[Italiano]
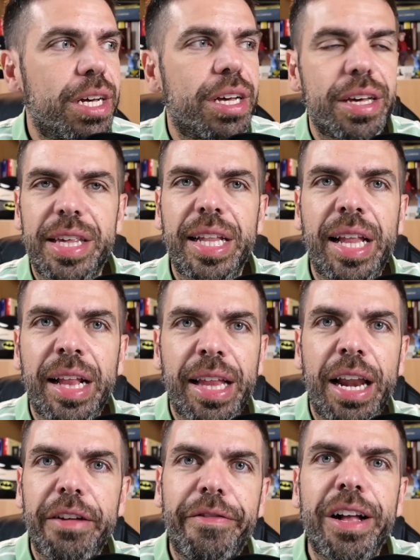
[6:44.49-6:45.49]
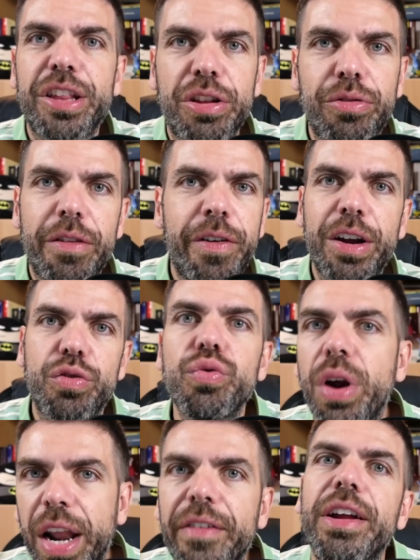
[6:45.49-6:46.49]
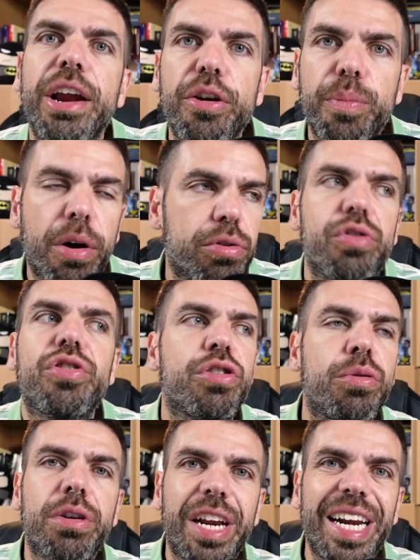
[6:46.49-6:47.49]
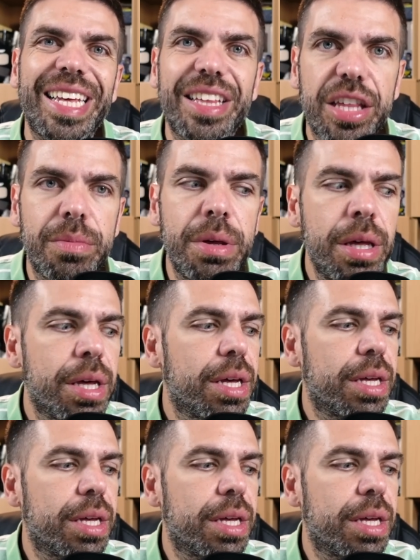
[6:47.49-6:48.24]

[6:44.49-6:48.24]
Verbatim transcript: 70 eh, anni fa, 100 anni fa nessuno andava in aeroporto, se non rarissimi.